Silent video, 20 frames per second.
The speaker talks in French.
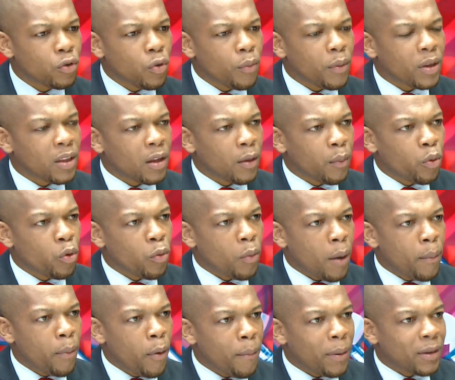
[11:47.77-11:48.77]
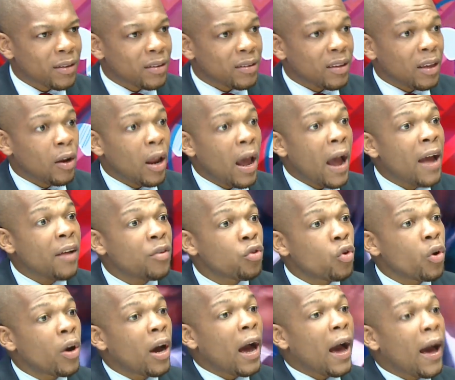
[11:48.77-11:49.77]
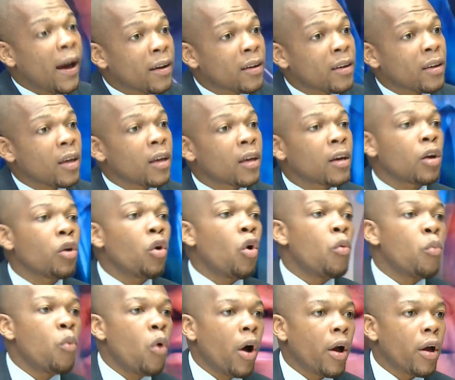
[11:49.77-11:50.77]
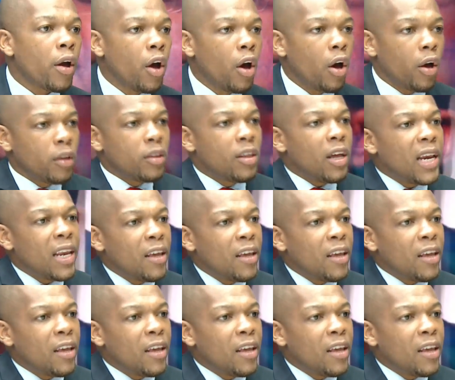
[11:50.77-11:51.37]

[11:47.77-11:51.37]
de Matata pomp parce que c'est un de rares qui écrit au moins des